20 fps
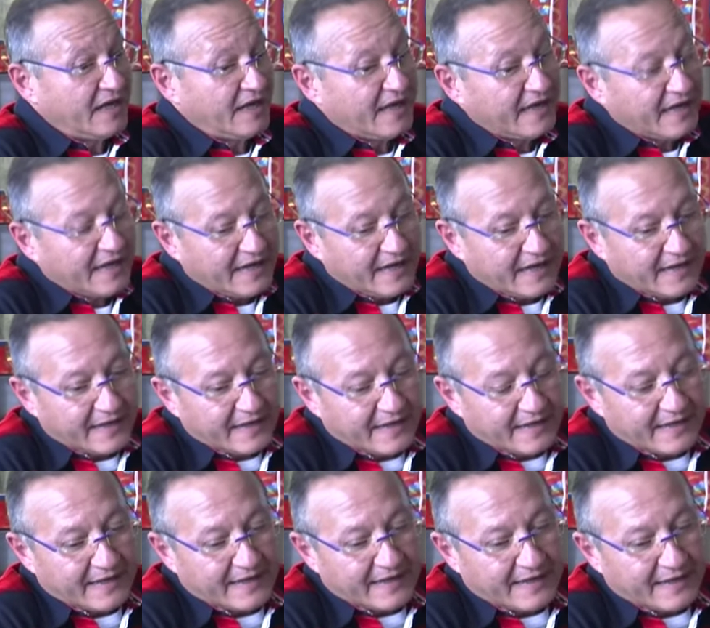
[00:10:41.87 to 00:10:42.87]

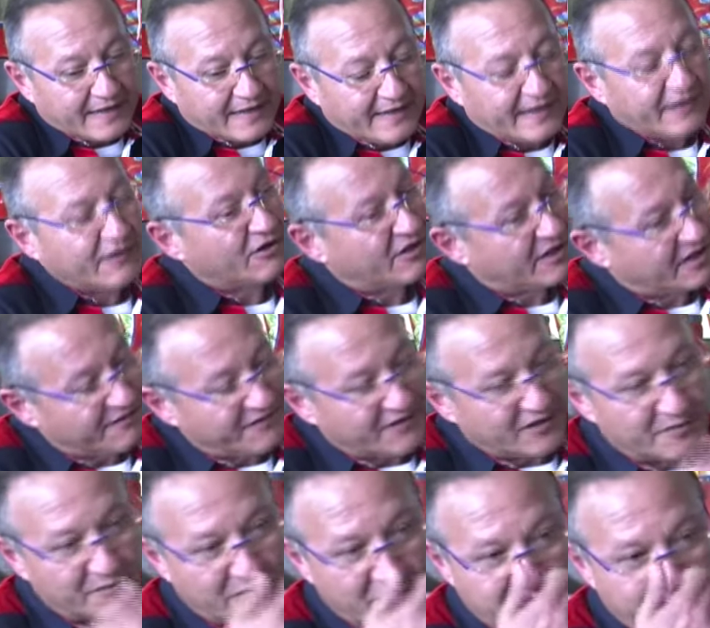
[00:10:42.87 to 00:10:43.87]
l'errore che
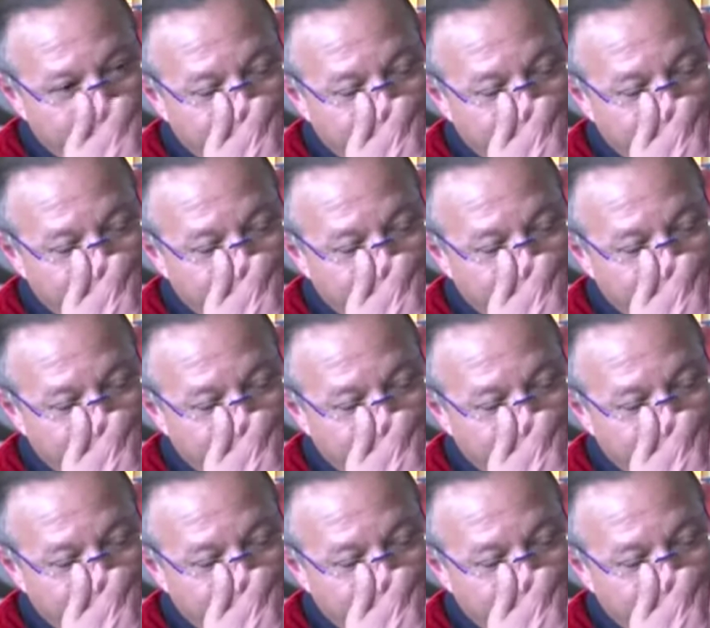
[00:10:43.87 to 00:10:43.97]
fanno molti